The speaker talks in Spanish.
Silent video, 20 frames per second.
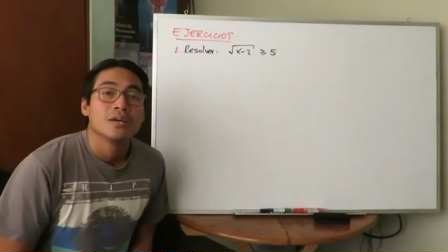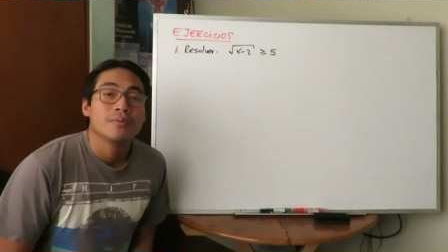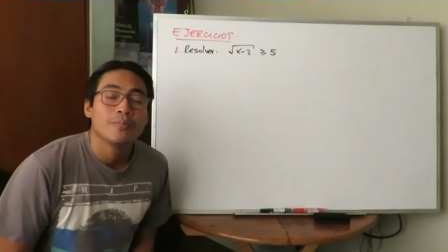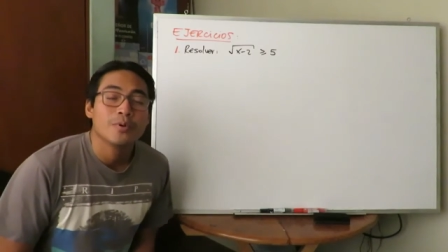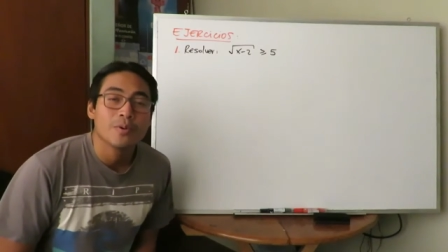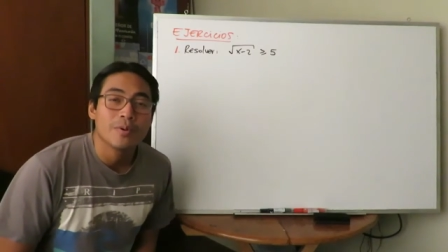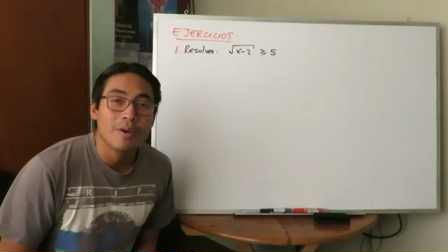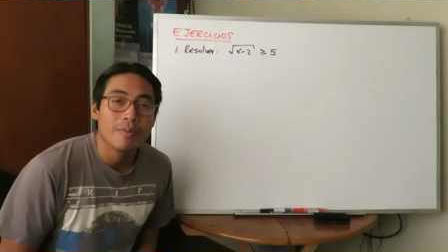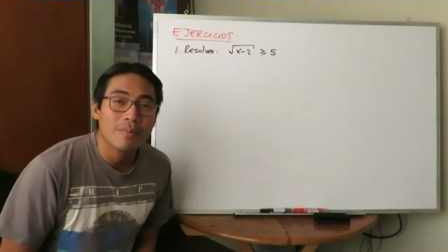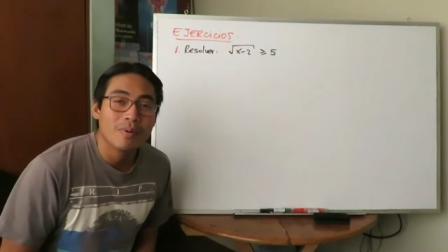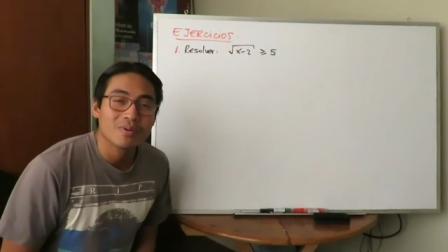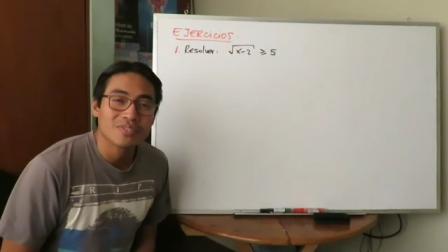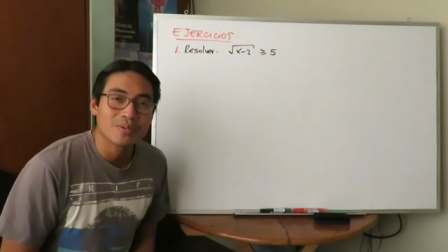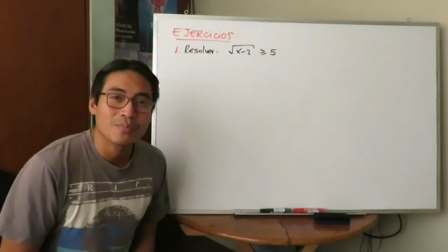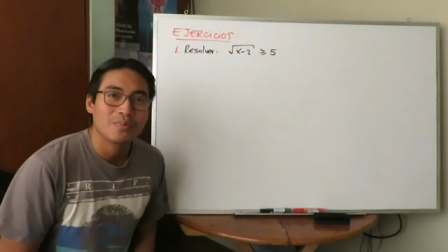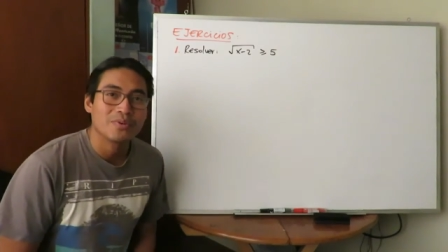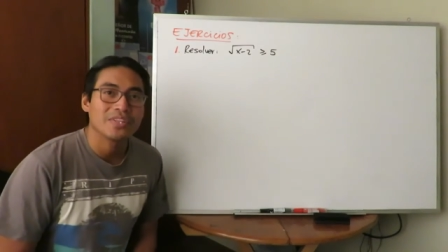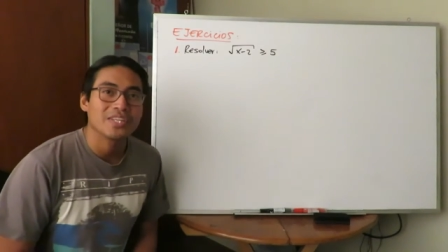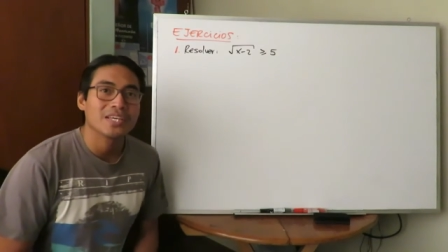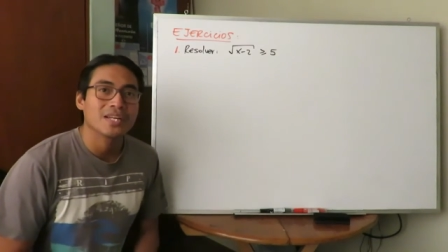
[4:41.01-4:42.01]
Muy bien, vamos
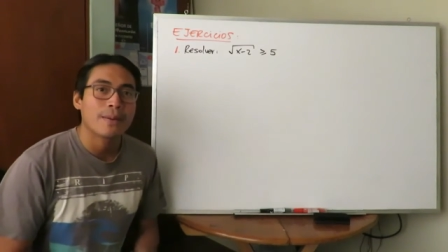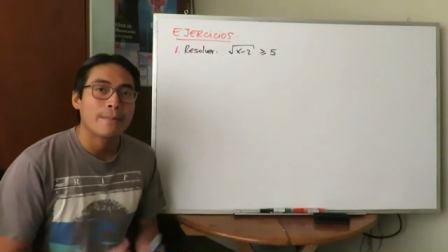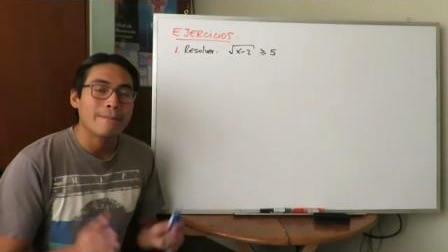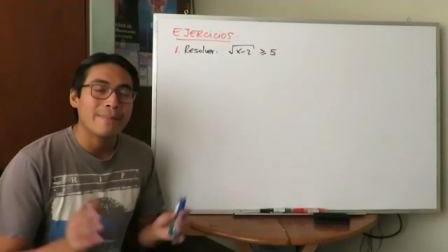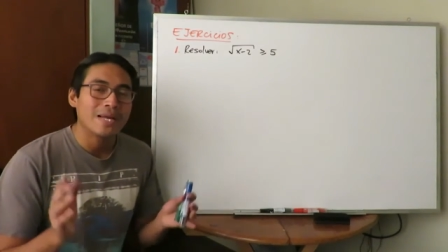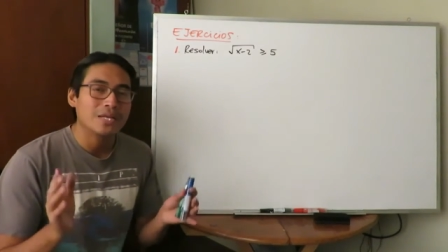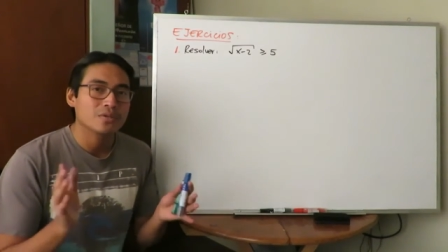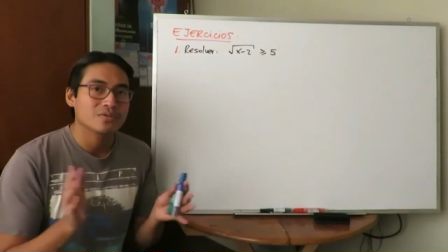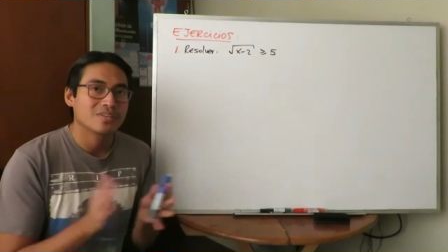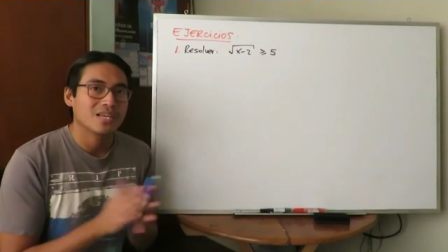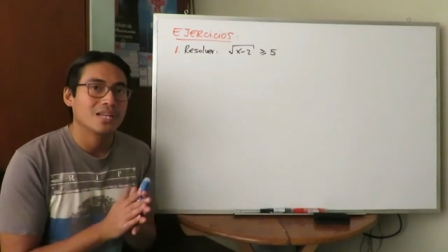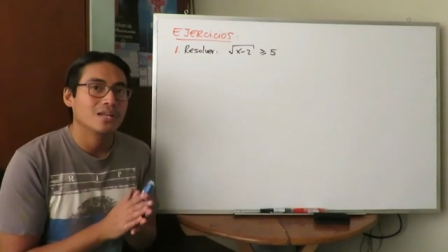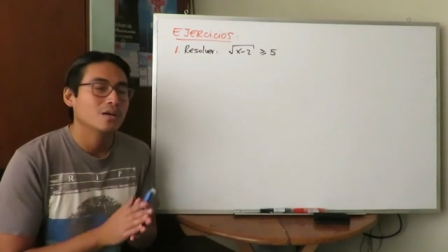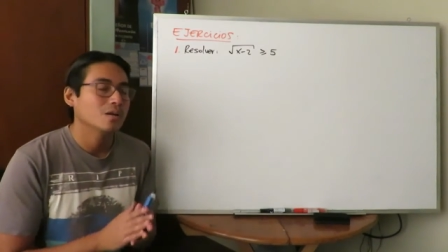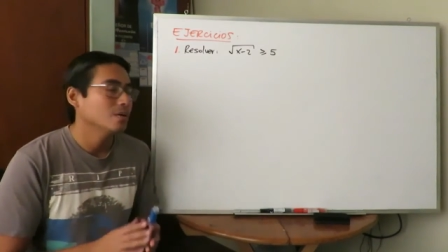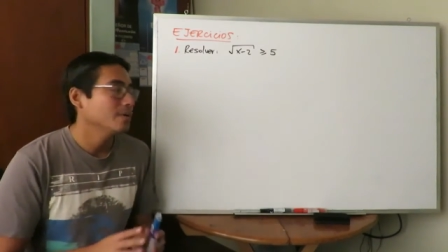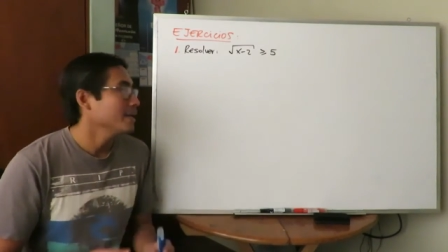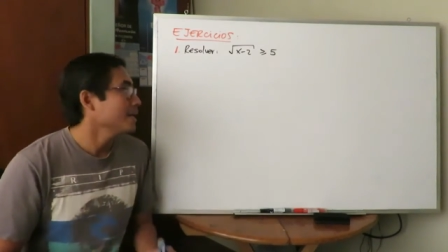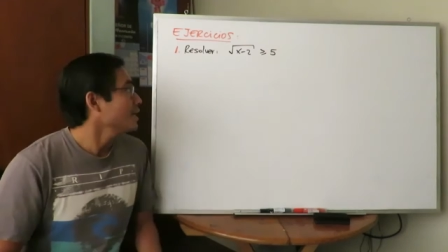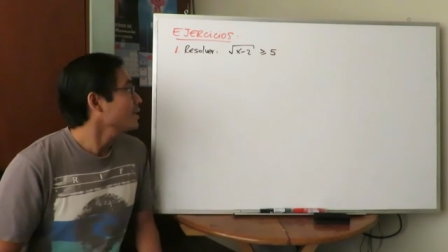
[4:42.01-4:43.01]
a poner manos a la
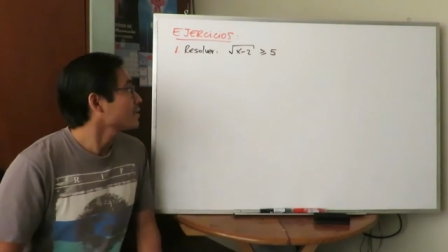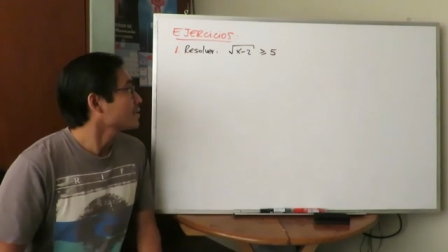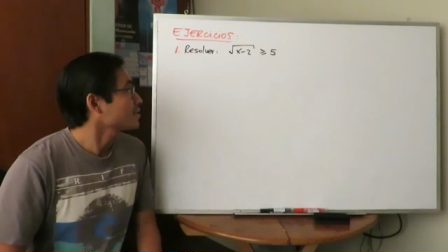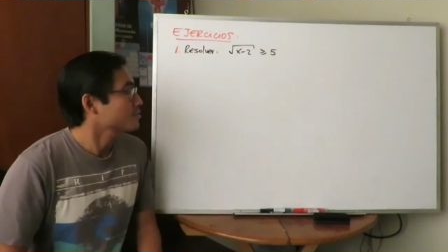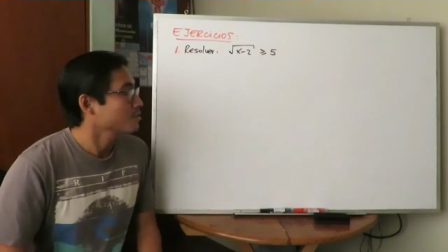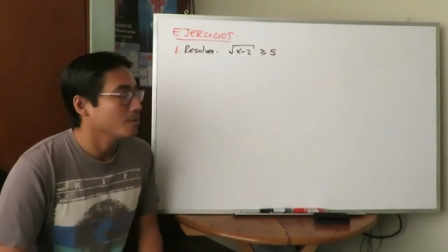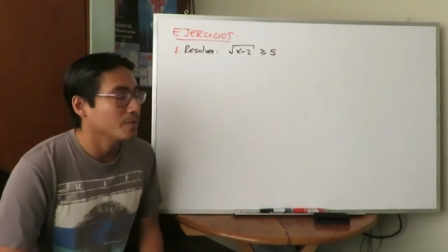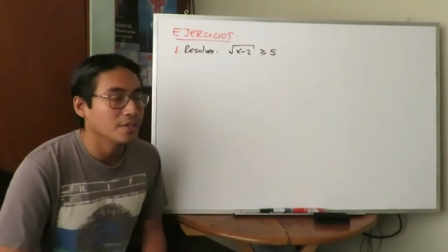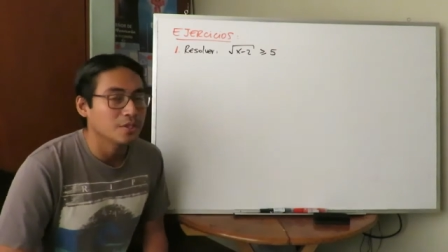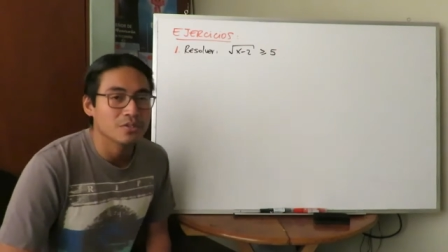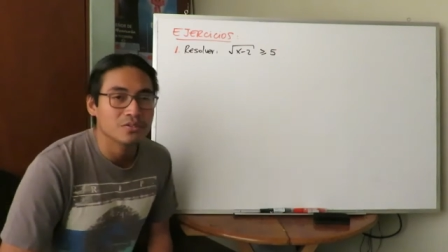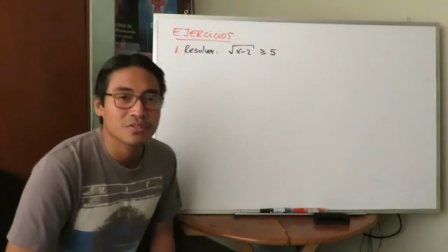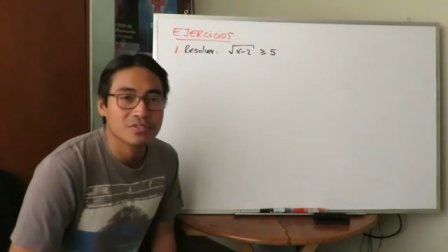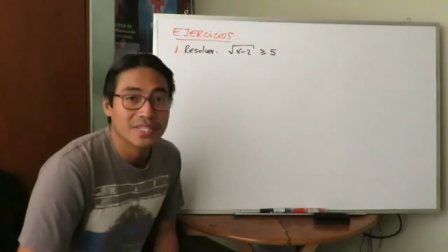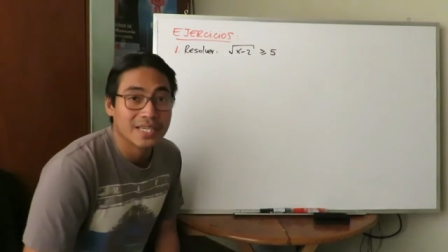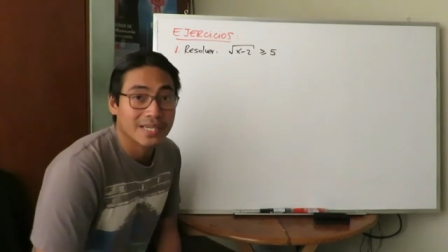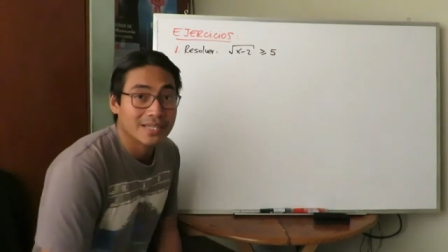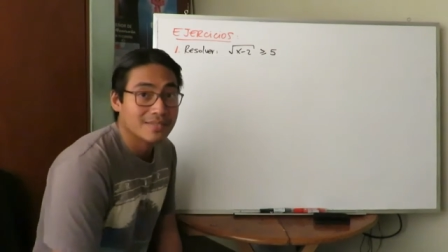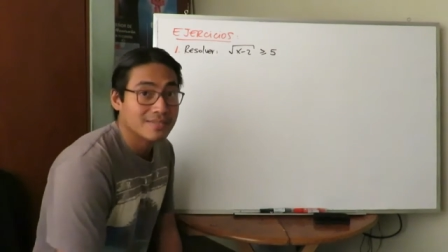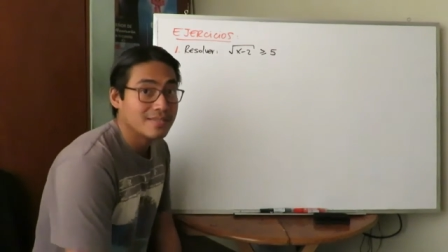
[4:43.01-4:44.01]
obra resolviendo estos
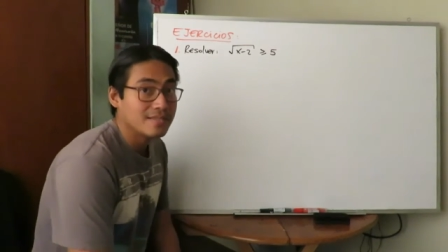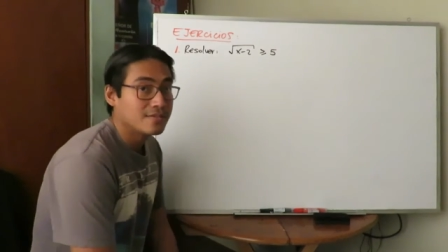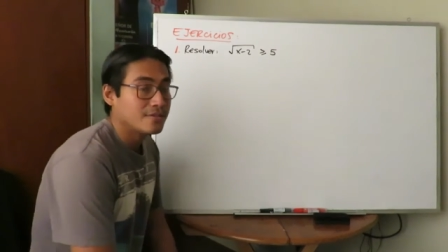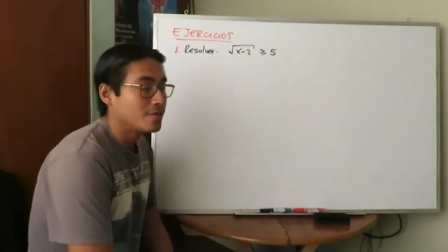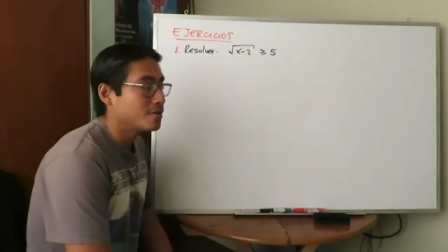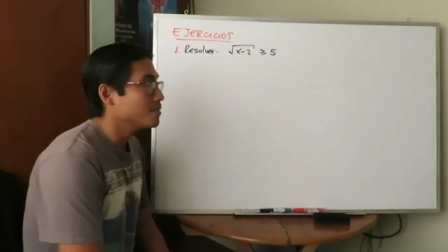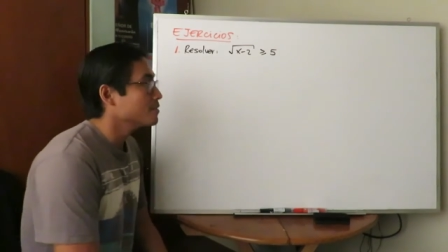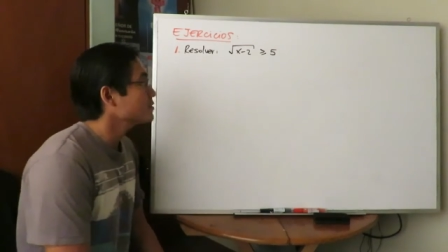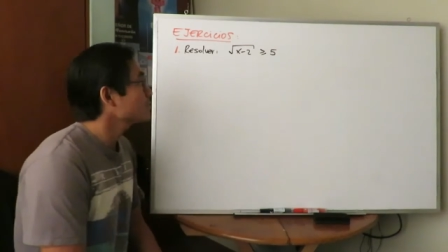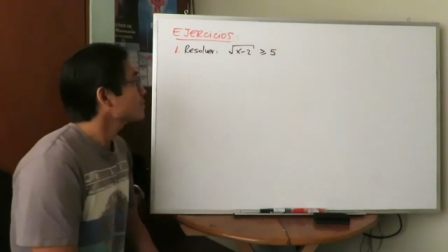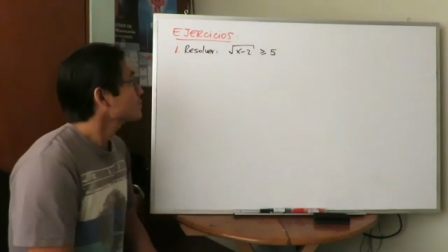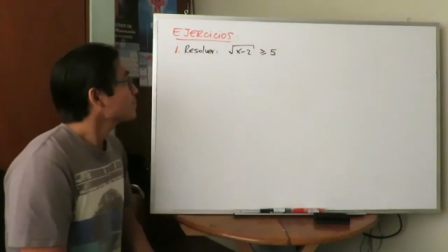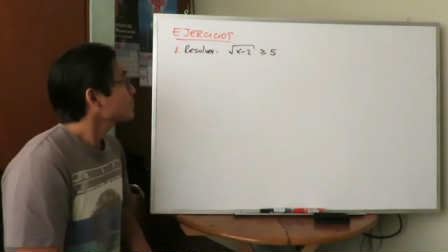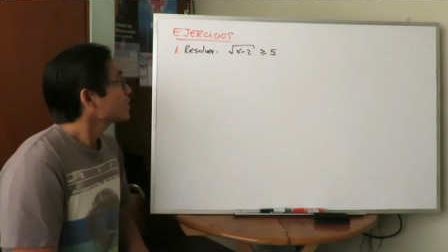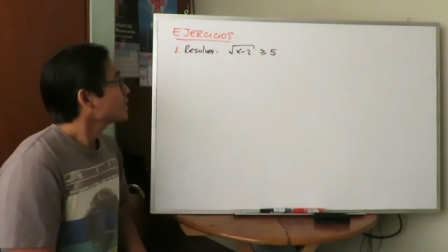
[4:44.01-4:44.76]
ejercicios.